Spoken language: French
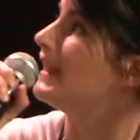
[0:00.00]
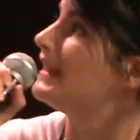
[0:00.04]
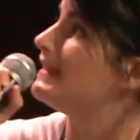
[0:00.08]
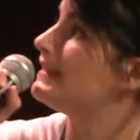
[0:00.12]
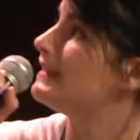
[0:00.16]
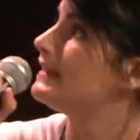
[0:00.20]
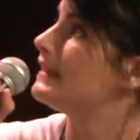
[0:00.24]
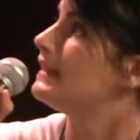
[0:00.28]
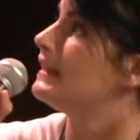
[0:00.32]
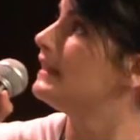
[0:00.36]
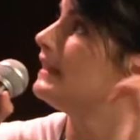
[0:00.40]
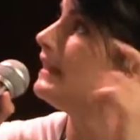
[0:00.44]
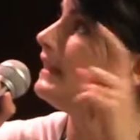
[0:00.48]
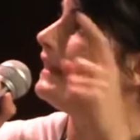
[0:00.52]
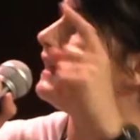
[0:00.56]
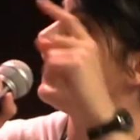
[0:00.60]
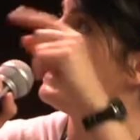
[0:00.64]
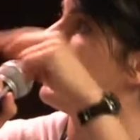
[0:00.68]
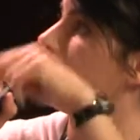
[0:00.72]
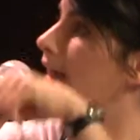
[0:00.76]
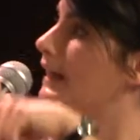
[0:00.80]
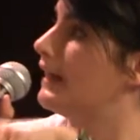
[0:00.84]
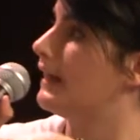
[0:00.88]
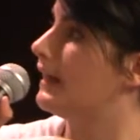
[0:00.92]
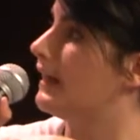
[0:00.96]
passer
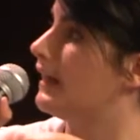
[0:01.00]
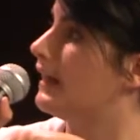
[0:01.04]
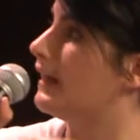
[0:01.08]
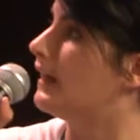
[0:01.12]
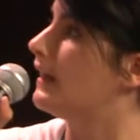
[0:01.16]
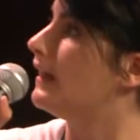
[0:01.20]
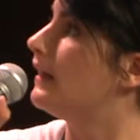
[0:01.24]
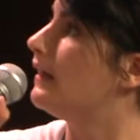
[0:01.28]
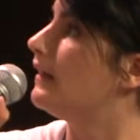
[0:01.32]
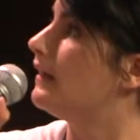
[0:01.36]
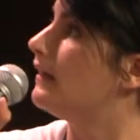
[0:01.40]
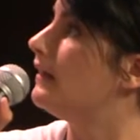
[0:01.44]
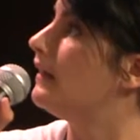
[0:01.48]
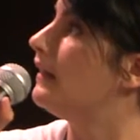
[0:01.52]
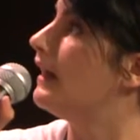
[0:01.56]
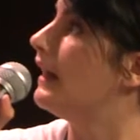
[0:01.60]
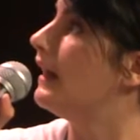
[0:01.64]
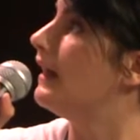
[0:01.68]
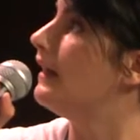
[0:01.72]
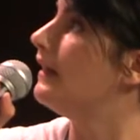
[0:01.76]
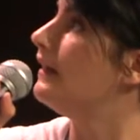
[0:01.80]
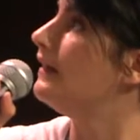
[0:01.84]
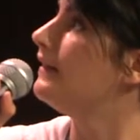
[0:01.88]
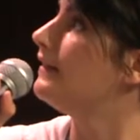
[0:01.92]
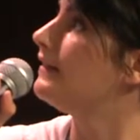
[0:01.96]
à la
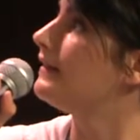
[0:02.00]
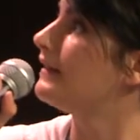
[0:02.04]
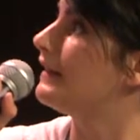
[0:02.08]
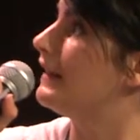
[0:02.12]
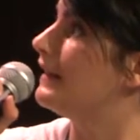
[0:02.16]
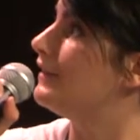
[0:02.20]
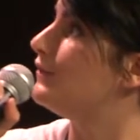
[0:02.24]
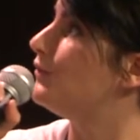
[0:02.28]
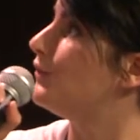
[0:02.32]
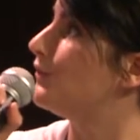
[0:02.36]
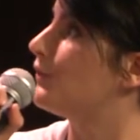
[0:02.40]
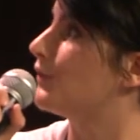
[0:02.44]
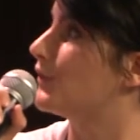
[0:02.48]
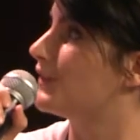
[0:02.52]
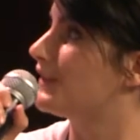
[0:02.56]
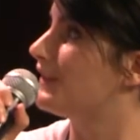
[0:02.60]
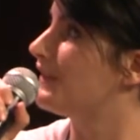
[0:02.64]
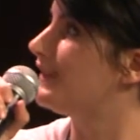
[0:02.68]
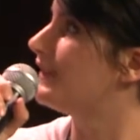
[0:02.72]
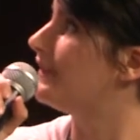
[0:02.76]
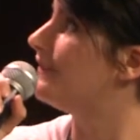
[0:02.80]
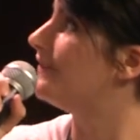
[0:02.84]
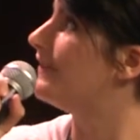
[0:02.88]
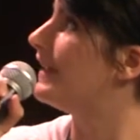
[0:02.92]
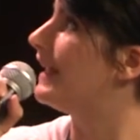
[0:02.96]
slide suivante.
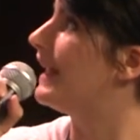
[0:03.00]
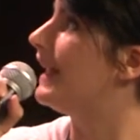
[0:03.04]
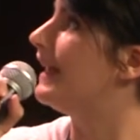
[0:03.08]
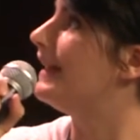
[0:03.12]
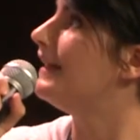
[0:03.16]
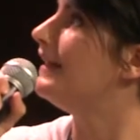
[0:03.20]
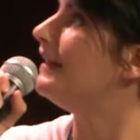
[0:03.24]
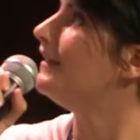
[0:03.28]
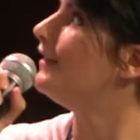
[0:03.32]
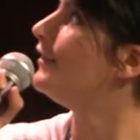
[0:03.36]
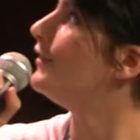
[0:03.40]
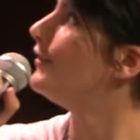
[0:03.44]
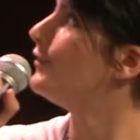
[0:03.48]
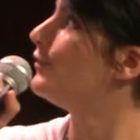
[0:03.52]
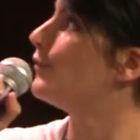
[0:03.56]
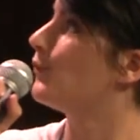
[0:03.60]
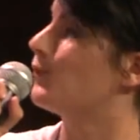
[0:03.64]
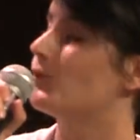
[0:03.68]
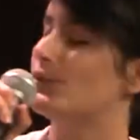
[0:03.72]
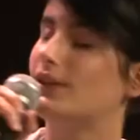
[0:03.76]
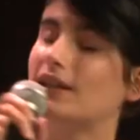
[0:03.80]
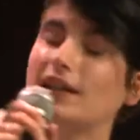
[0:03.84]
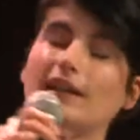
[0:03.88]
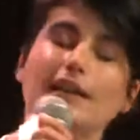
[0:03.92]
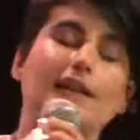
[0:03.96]
Voilà.
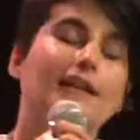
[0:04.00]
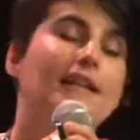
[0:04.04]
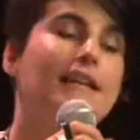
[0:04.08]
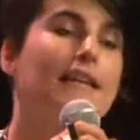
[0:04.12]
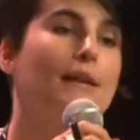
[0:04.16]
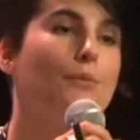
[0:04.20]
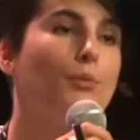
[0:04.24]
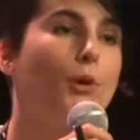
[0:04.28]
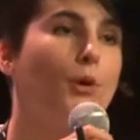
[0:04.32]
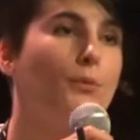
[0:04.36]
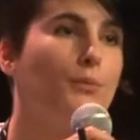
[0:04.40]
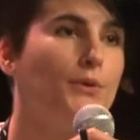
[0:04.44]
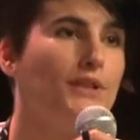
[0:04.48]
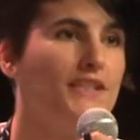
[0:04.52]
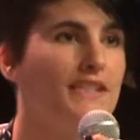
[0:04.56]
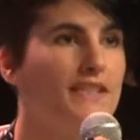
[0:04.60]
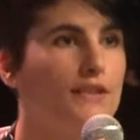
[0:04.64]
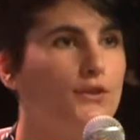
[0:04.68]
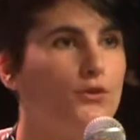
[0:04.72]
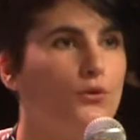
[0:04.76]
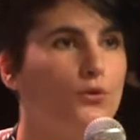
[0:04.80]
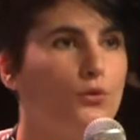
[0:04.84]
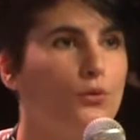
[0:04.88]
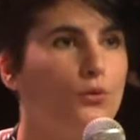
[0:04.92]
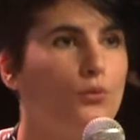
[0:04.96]
donc les
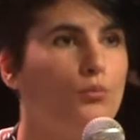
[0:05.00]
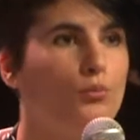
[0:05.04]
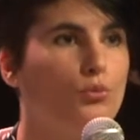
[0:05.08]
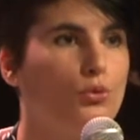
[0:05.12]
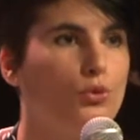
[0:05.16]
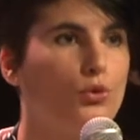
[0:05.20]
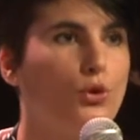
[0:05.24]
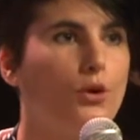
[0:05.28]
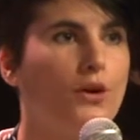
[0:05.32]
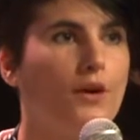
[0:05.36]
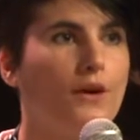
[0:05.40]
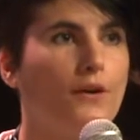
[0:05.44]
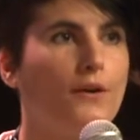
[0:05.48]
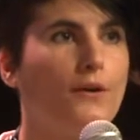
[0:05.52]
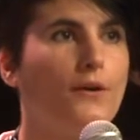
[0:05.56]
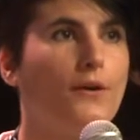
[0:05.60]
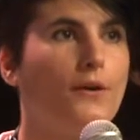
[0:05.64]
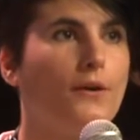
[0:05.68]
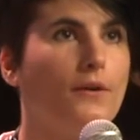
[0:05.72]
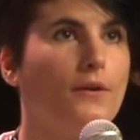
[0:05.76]
propositions pour